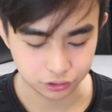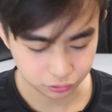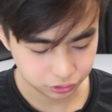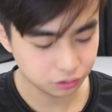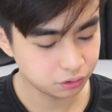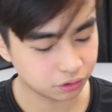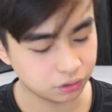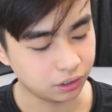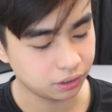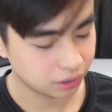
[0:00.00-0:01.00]
So,
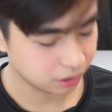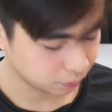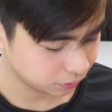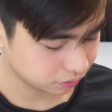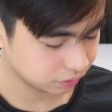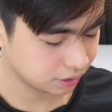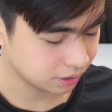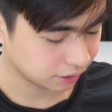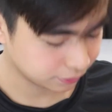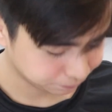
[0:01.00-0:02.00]
siguro, ang gagawin ko na
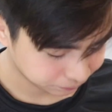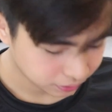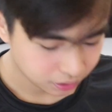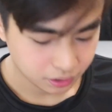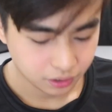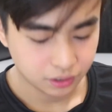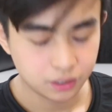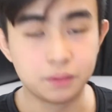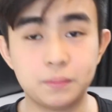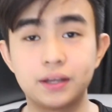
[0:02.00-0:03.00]
lang,
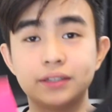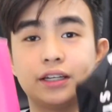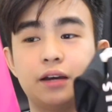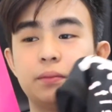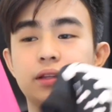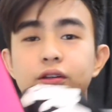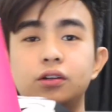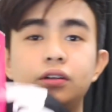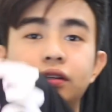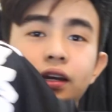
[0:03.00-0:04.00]
magkasama
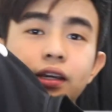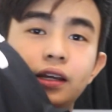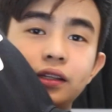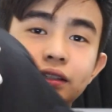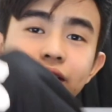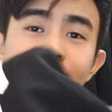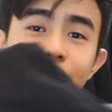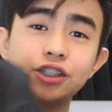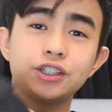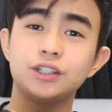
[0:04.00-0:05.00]
to. Ayan, isang
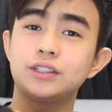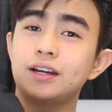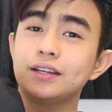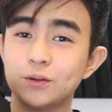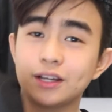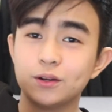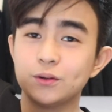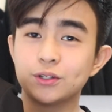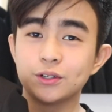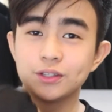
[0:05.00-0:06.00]
t-shirt at isang
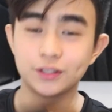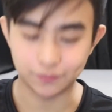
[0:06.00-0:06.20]
lotion.